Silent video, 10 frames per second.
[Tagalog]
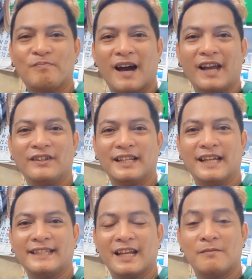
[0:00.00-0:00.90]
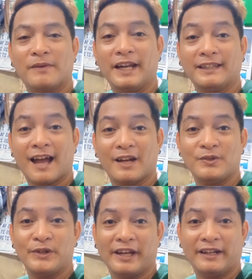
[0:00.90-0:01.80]
kung paano sinaselebrate ang
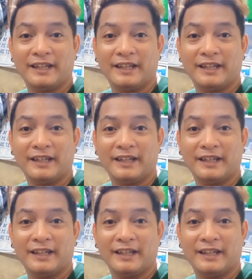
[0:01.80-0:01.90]
New Year